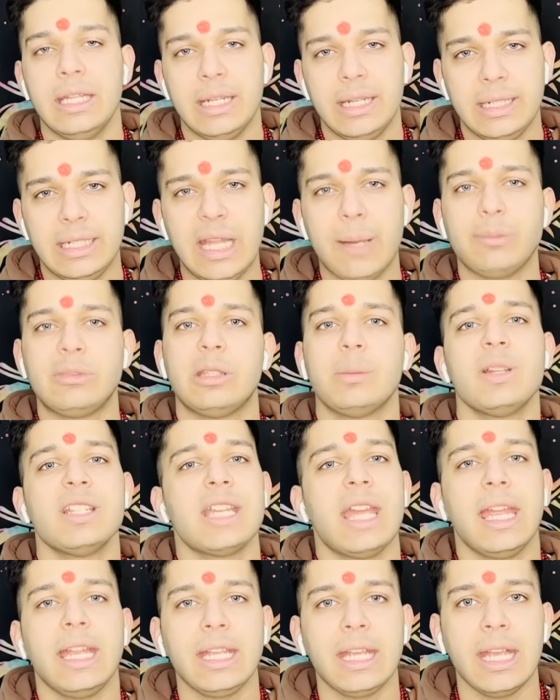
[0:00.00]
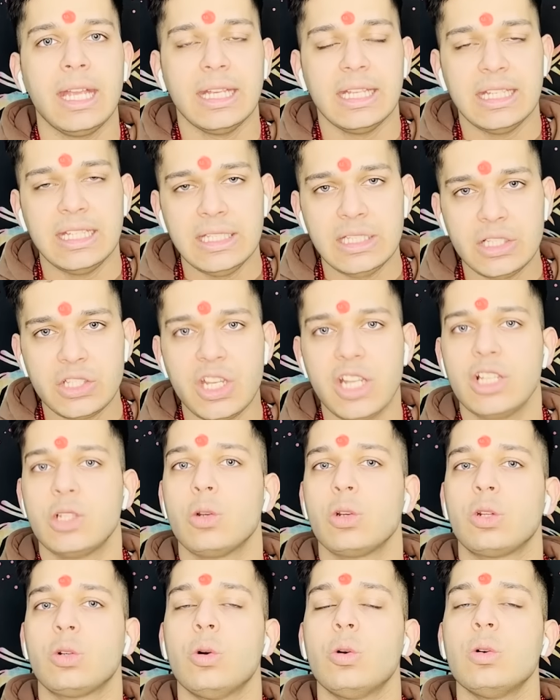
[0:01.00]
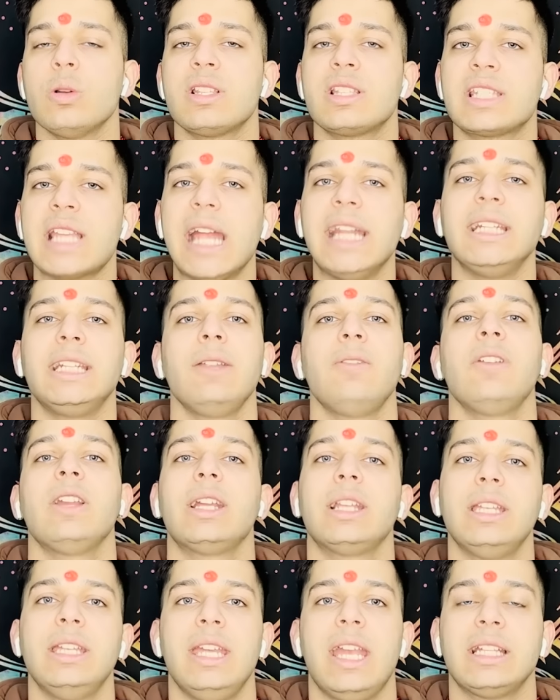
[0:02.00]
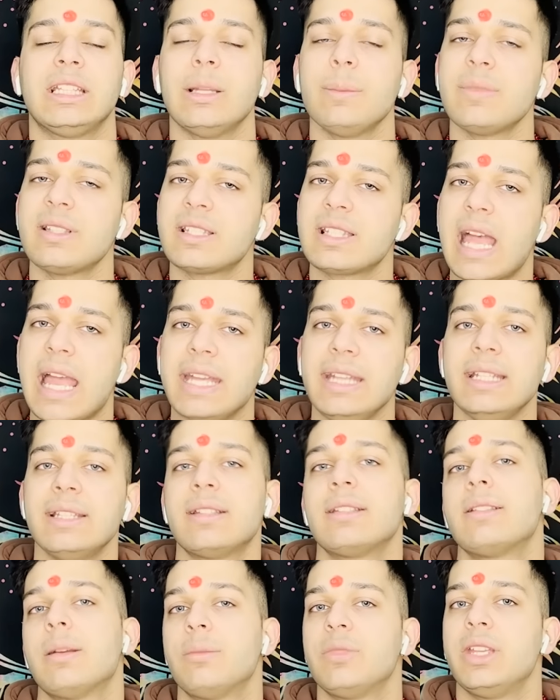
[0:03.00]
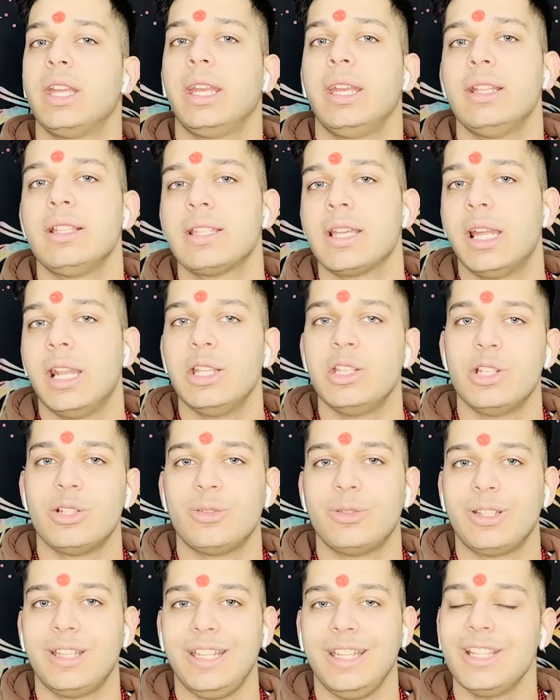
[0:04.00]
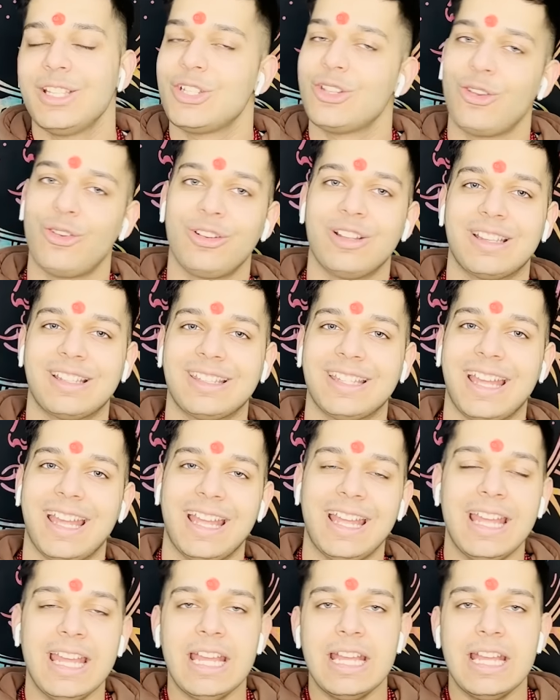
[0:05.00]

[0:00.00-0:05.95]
डेप्थ में जाएंगे इन चीजों को साइंटिफिकली एकदम साइंस समझेंगे इन सारी चीजों की शुरू करते हैं